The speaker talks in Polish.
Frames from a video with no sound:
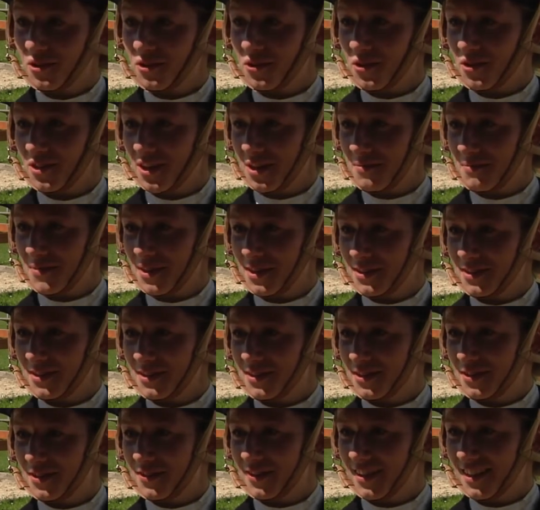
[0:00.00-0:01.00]
konia bardziej
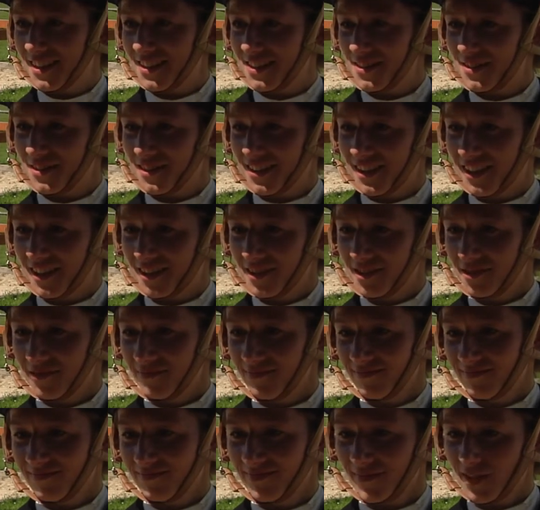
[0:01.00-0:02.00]
doświadczonego.
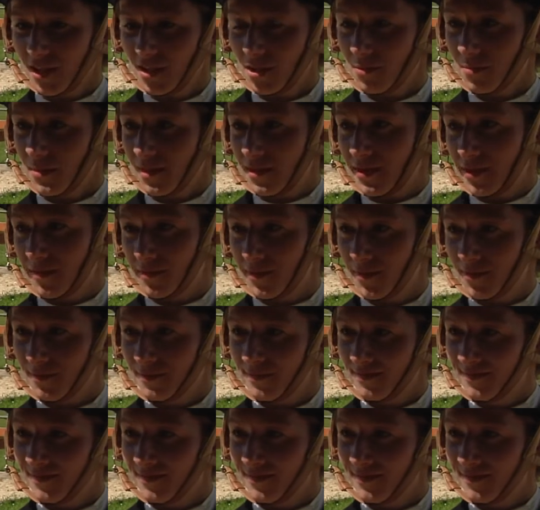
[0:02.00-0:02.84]
No zobaczymy.